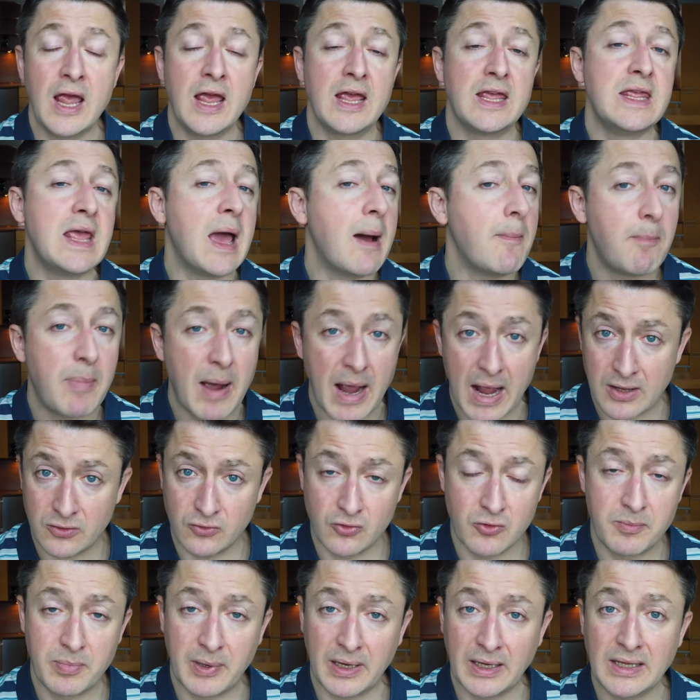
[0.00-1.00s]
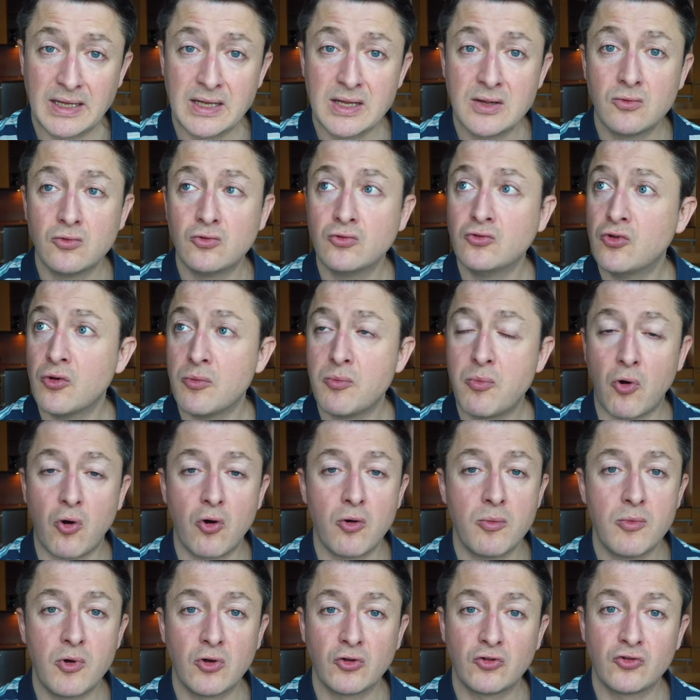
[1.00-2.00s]
Il n'y a pas de prix ou de
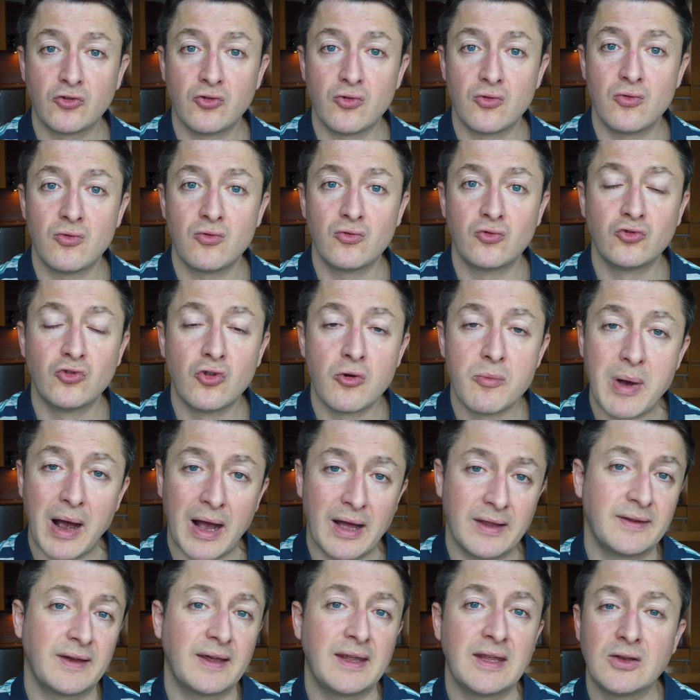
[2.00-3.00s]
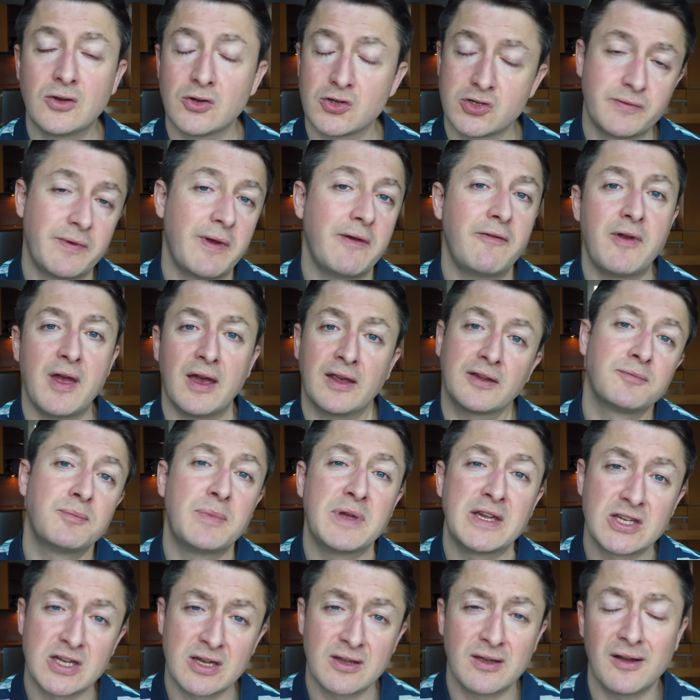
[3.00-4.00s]
promotion ou de braderie que je vais faire
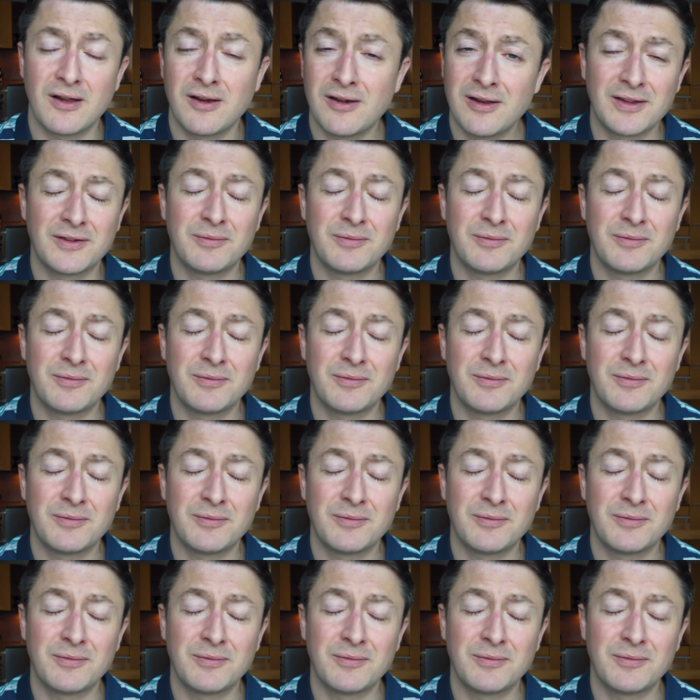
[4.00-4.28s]
spécial,